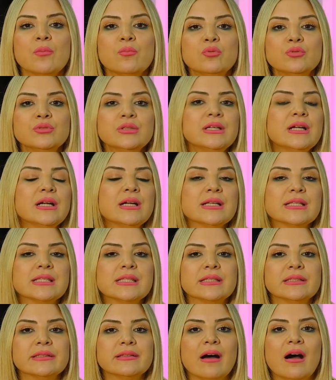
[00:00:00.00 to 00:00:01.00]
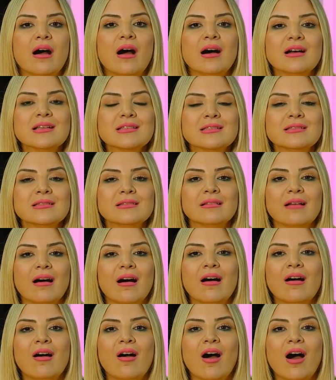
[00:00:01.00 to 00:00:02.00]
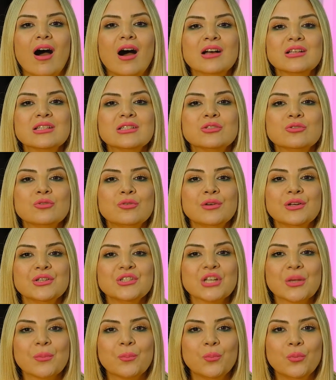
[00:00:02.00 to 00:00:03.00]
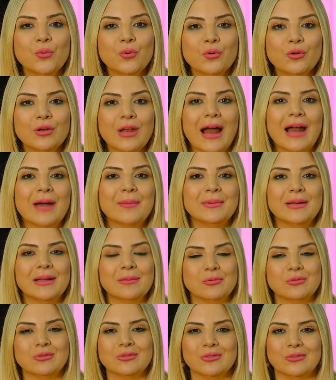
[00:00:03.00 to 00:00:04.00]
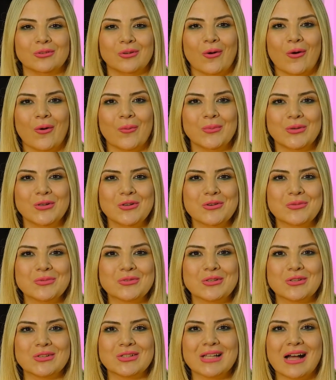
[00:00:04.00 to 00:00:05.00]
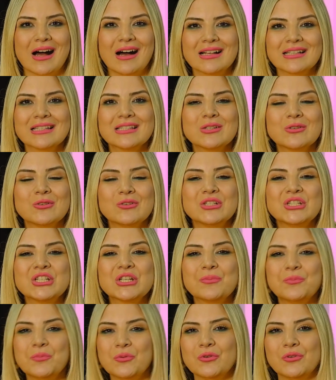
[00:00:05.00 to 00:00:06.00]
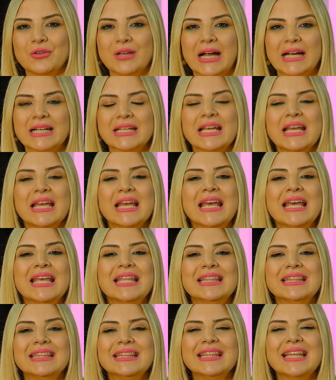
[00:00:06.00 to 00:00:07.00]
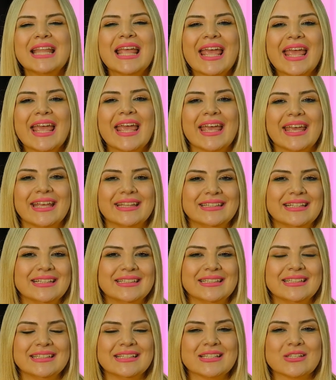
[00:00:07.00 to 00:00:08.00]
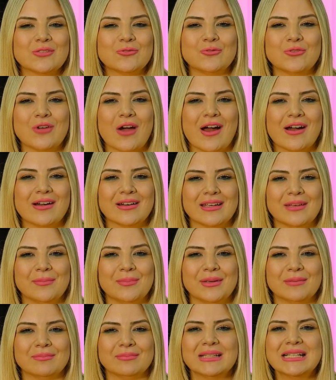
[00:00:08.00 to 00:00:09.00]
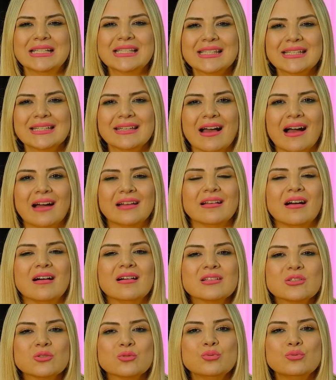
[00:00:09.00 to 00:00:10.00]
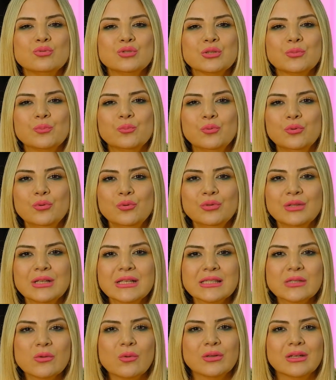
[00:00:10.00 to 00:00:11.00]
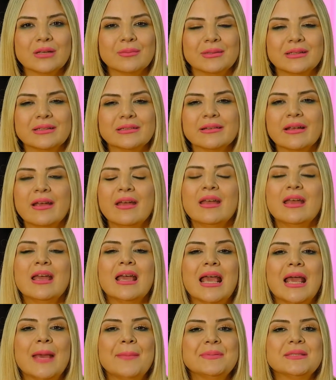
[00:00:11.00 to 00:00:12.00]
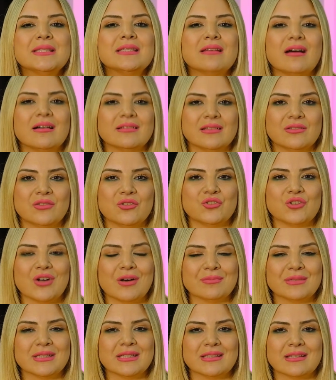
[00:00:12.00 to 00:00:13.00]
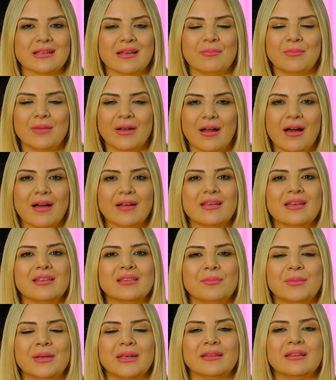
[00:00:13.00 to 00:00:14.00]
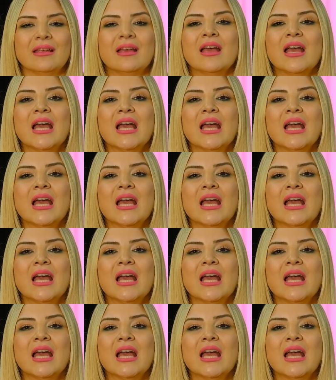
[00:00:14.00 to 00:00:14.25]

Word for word: Bunlar arasında aslında astrolojik büyüler bile bulunuyor. Biliyor musunuz? Astrolojik büyüler ne dediğinizi duyar gibiyim. Nasıl yani? Astrolojik büyü nasıl olabilir? Hepsini anlatacağım size. Merak etmeyin